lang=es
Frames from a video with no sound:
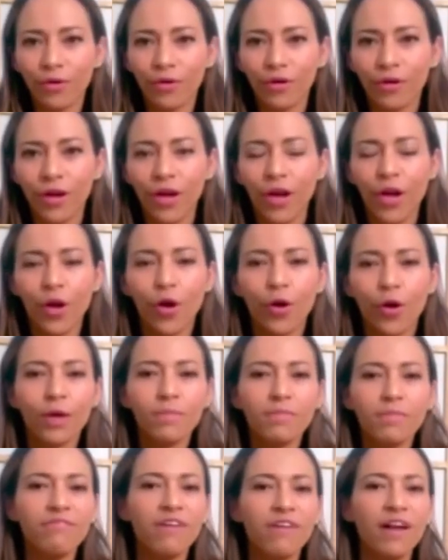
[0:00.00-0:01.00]
lo que
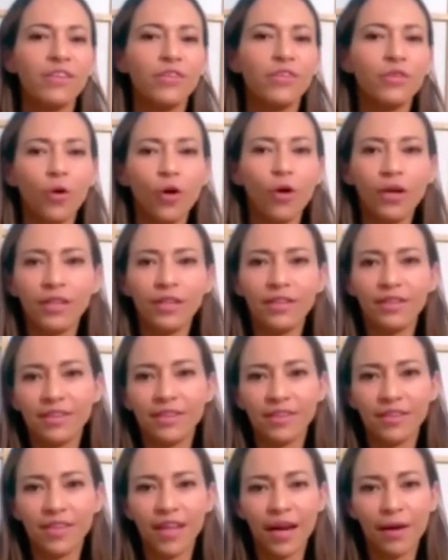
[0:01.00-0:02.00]
me faltó en
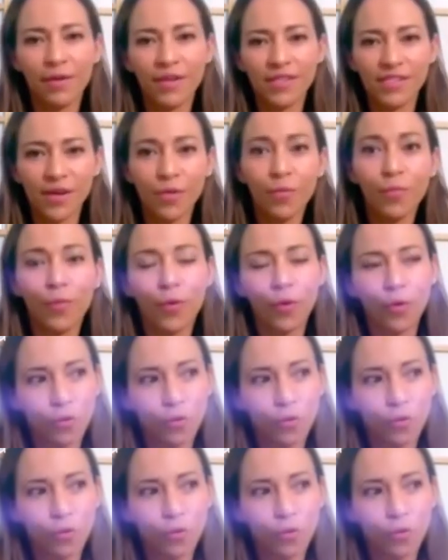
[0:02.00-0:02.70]
Televisa un poco.